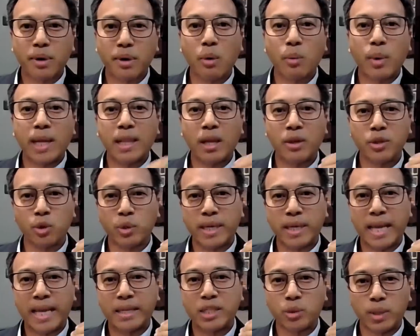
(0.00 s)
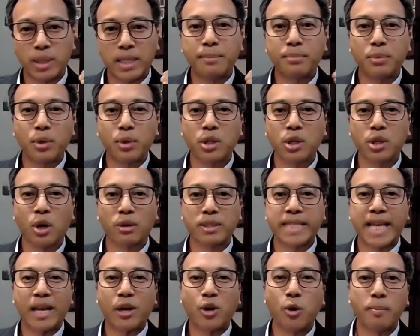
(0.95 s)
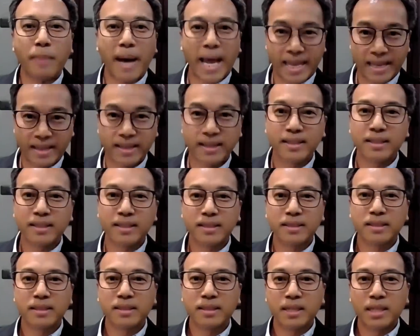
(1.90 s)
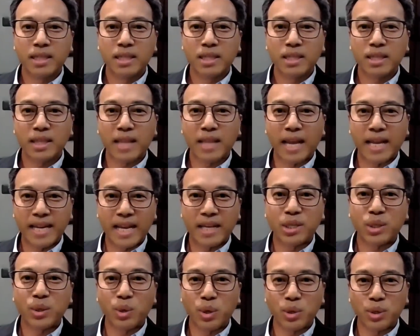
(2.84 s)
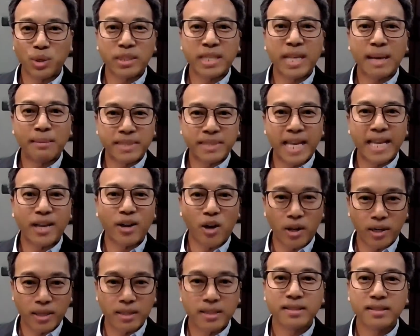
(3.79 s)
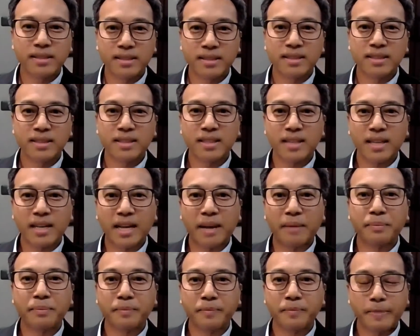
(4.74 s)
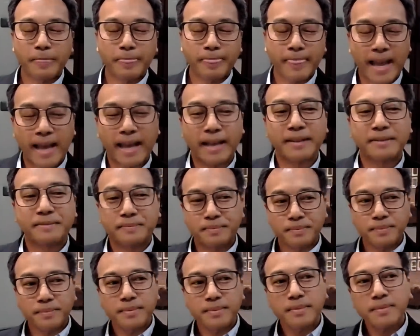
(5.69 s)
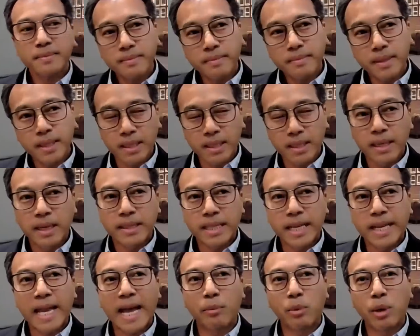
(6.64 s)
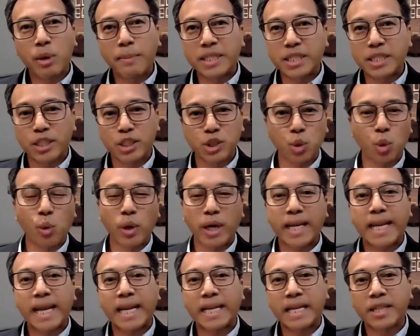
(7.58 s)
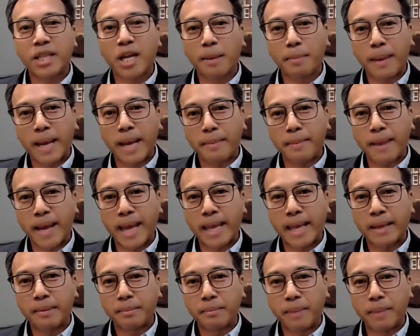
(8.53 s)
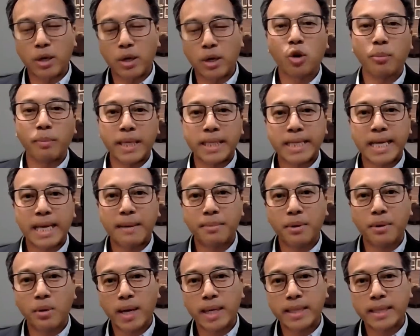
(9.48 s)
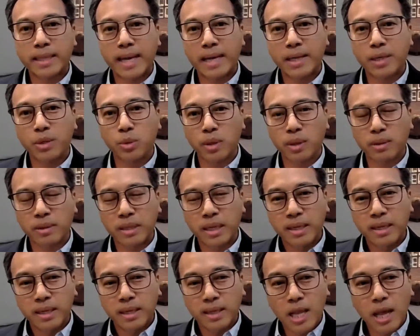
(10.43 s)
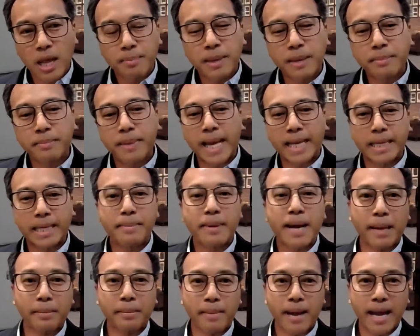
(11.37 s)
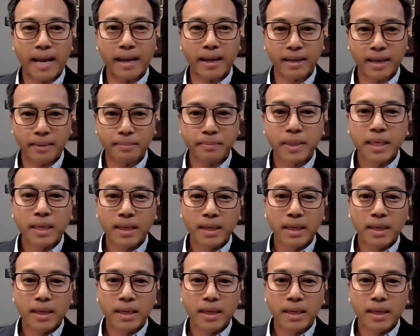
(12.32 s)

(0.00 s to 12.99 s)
เพราะว่าเราอยู่ในจุดเริ่มต้นของ cycle ใหม่อันเนี้ยทุกคนต้องทำใจนะครับอ่าแต่ถามว่ามันจะสูงขนาดนี้ต่อไปไหมมันก็คงไม่ใช่เพราะว่าถ้าดูรอบผ่านๆที่ผ่านมาครับ